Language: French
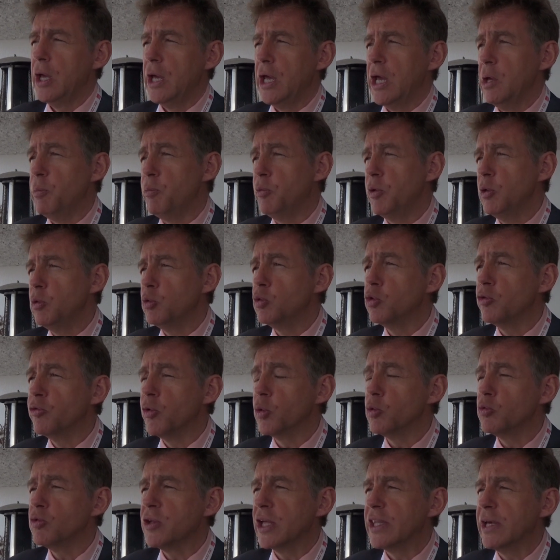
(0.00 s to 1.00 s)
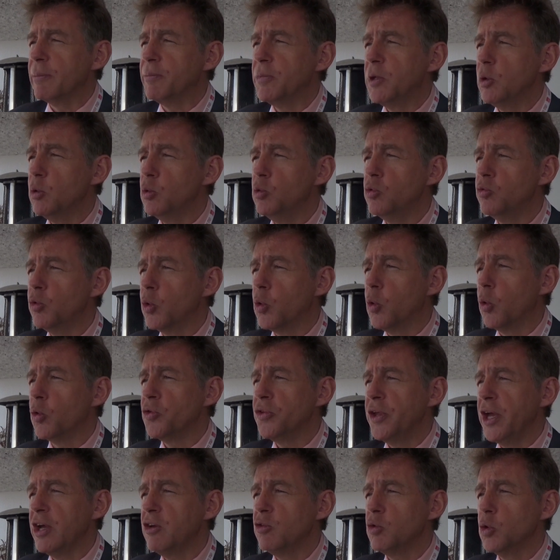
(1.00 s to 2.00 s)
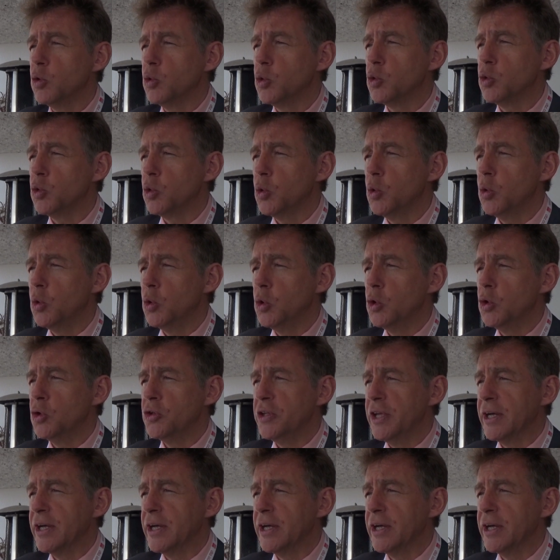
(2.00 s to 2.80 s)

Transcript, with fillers: Et puis nous devons nous adapter au nouveau contexte de taux euh,